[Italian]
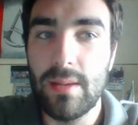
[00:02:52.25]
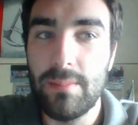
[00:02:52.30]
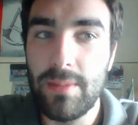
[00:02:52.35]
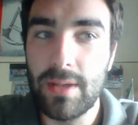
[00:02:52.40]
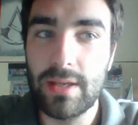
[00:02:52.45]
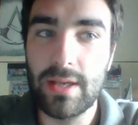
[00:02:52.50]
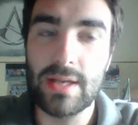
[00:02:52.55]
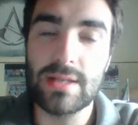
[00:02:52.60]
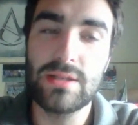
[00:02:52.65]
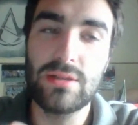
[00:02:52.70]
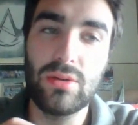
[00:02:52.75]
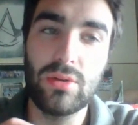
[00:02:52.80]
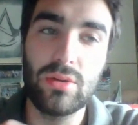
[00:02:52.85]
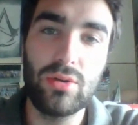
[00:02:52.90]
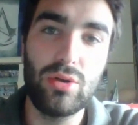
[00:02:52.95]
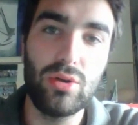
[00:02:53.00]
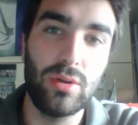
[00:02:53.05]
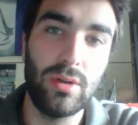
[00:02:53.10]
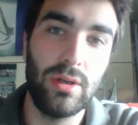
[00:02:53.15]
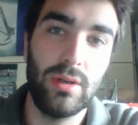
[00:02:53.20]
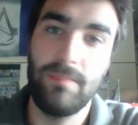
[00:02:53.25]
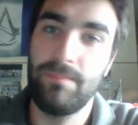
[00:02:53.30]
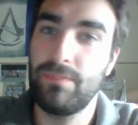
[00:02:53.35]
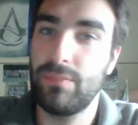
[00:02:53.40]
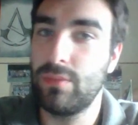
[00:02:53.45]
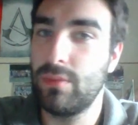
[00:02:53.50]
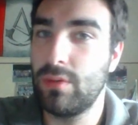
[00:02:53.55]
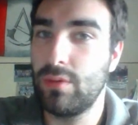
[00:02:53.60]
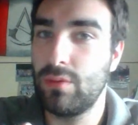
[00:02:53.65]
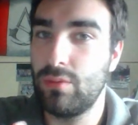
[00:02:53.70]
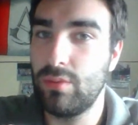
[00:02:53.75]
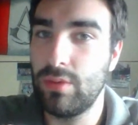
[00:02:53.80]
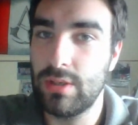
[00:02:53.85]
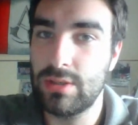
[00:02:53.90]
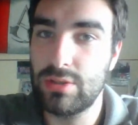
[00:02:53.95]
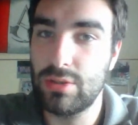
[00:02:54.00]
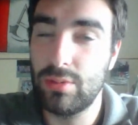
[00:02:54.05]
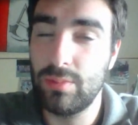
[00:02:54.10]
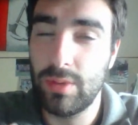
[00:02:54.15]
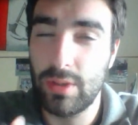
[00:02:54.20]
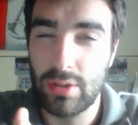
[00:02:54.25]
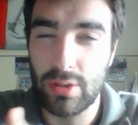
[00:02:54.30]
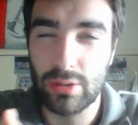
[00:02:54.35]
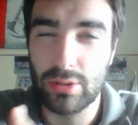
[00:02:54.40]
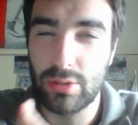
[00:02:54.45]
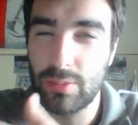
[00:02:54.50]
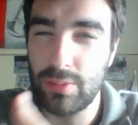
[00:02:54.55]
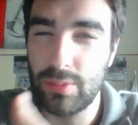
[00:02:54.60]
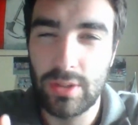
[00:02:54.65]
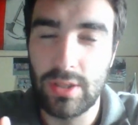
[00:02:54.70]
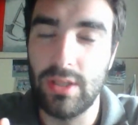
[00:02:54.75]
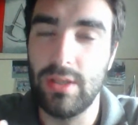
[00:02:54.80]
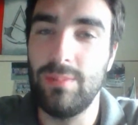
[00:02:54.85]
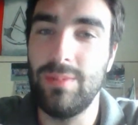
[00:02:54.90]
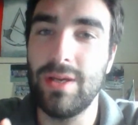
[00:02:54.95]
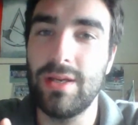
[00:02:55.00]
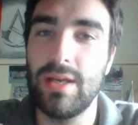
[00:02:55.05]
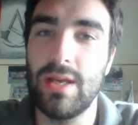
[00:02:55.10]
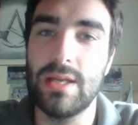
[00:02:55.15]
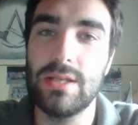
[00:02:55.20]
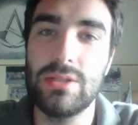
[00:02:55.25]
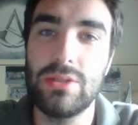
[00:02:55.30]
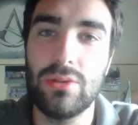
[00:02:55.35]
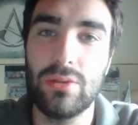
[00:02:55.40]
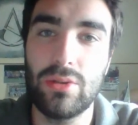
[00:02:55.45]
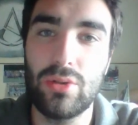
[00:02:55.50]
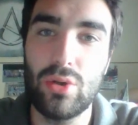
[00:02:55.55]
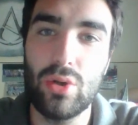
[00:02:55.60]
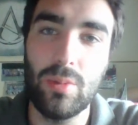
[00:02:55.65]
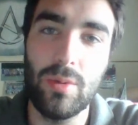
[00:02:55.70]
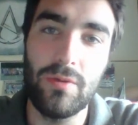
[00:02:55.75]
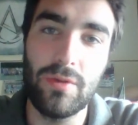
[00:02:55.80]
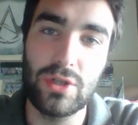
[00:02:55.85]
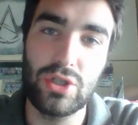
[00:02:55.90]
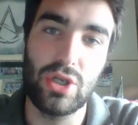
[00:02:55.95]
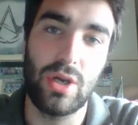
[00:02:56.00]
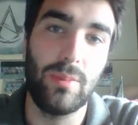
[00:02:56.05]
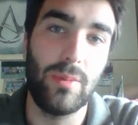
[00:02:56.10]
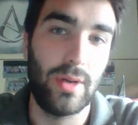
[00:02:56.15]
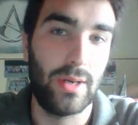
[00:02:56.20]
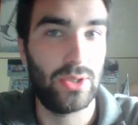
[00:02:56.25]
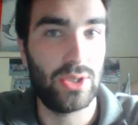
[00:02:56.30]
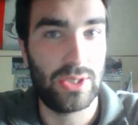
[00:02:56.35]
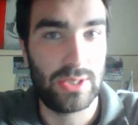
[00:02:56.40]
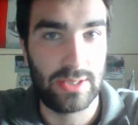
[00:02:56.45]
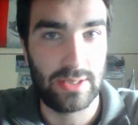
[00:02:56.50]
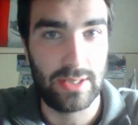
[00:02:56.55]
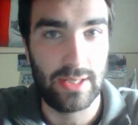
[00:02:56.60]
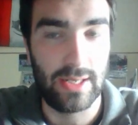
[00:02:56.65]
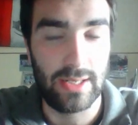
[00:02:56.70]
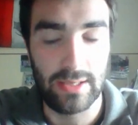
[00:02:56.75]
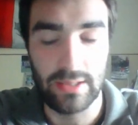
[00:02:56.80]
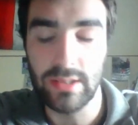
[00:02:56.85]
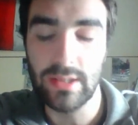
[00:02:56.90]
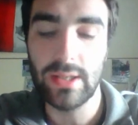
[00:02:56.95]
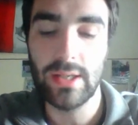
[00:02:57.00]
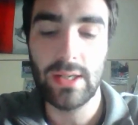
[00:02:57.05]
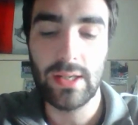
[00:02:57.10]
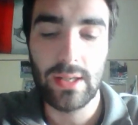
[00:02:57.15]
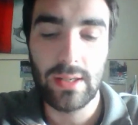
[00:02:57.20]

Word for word: Mi ha chiesto, mm, adesso non mi ricordo più chi, mi ha chiesto come facciamo a registrare.